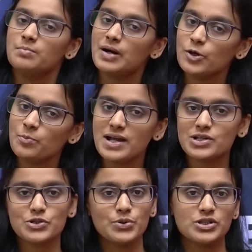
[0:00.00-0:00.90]

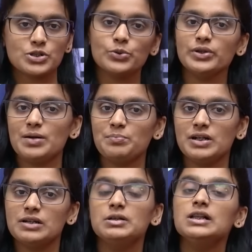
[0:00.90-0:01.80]
பயோமேக்ஸ் ஸ்டூடெண்ட்ஸ்க்கும் இது
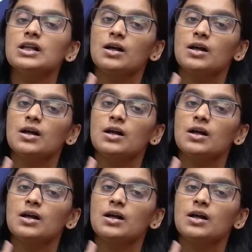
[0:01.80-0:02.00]
அப்ளிகபிள்